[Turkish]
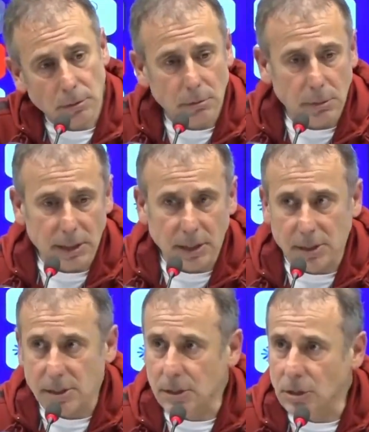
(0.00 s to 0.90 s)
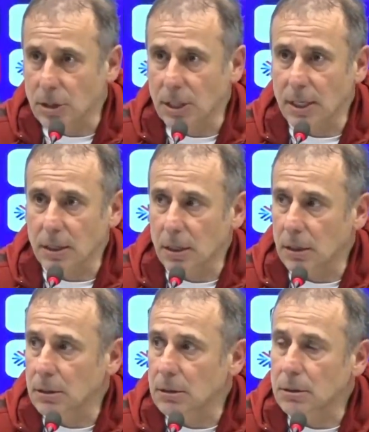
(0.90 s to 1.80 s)
merkeze sıkışık yerde
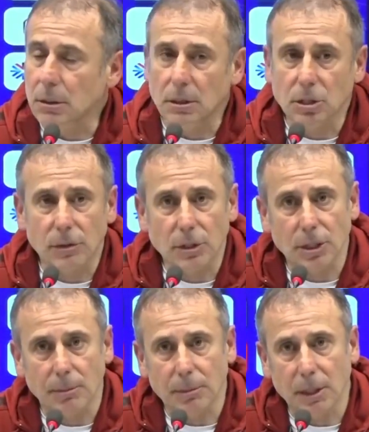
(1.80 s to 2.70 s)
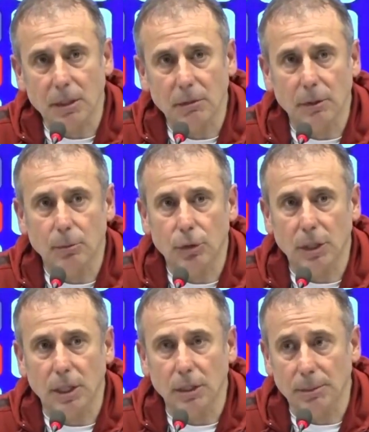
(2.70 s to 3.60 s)
alışveriş yapmak ve burada
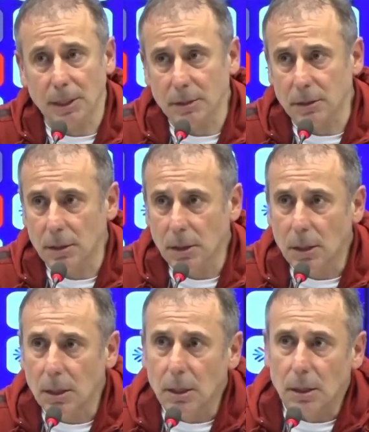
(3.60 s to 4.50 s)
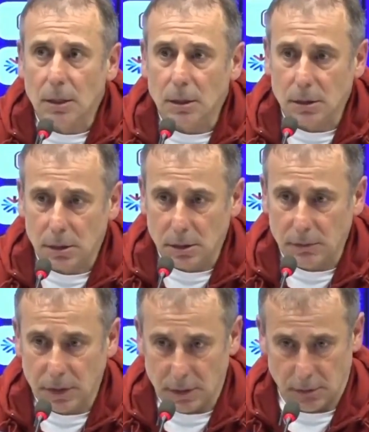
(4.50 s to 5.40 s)
kayıplar e,
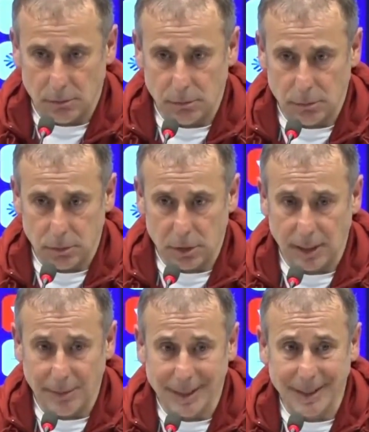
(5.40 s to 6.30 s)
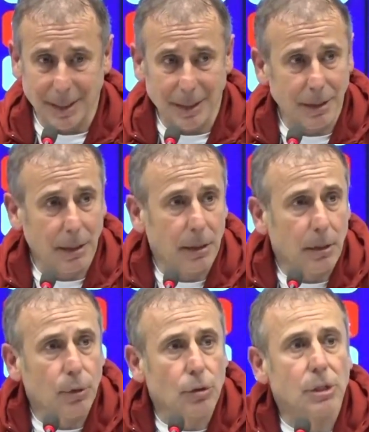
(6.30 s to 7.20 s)
ve kaybettiğin yerde de
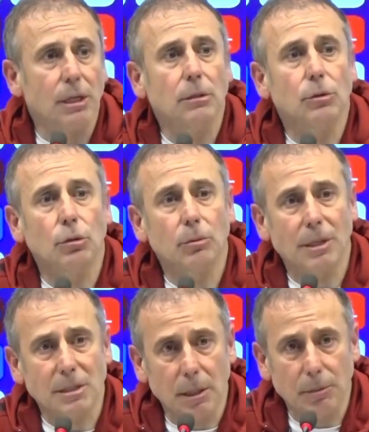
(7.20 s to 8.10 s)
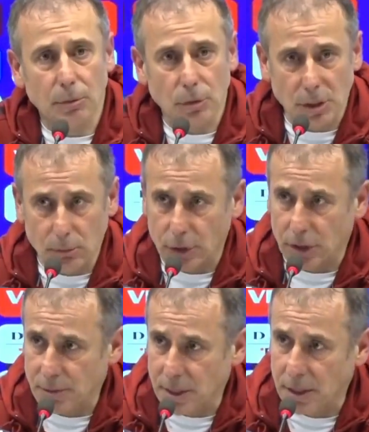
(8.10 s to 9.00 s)
alamıyorsan, doğru baskı yapamıyorsan bu
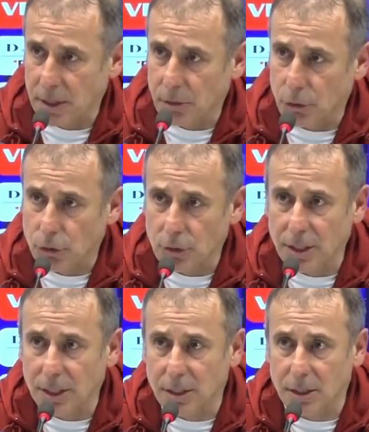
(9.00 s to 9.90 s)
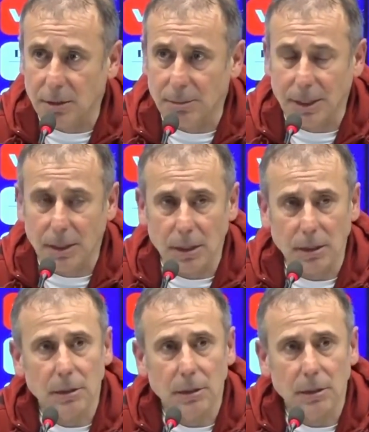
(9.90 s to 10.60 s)
takım senin geri koşturur. İlk yarı itibariyle